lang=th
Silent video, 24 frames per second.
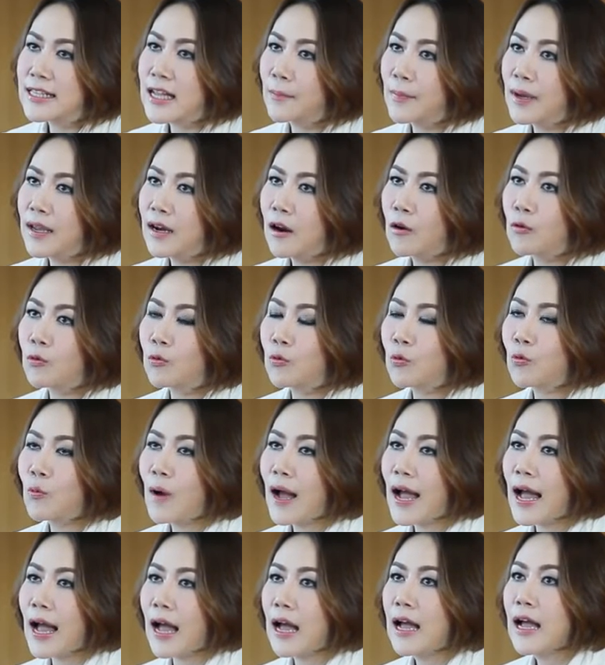ทำให้เรารู้
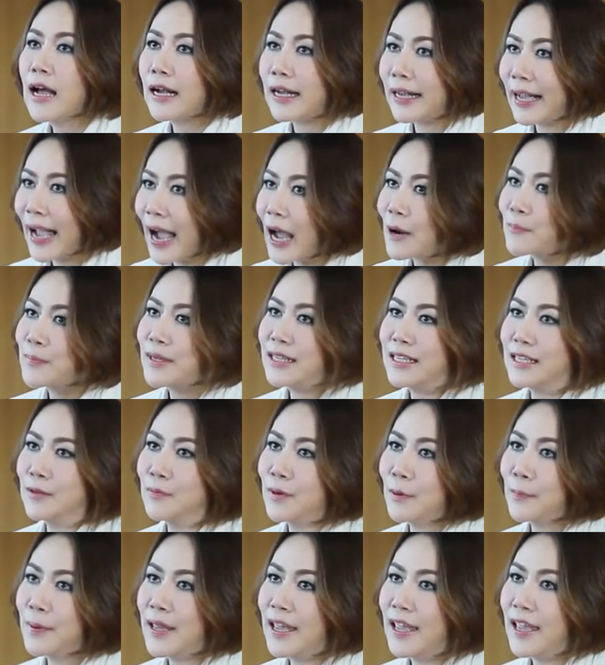ว่างานมีกี่ป
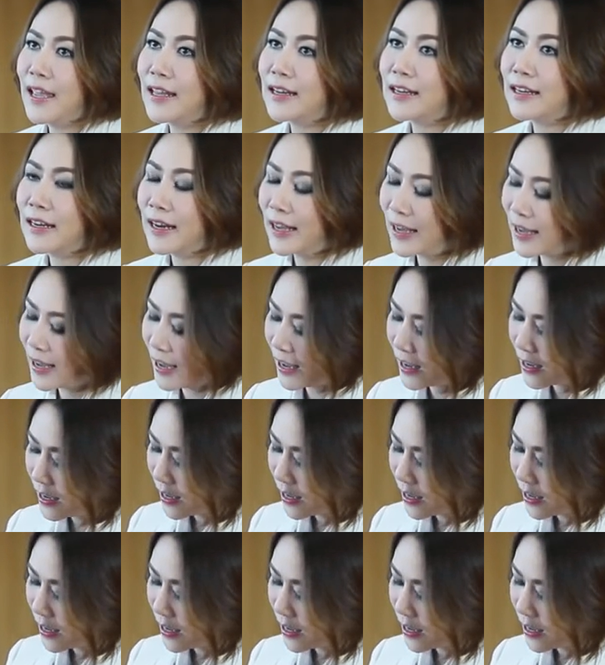ระเภทนะคะ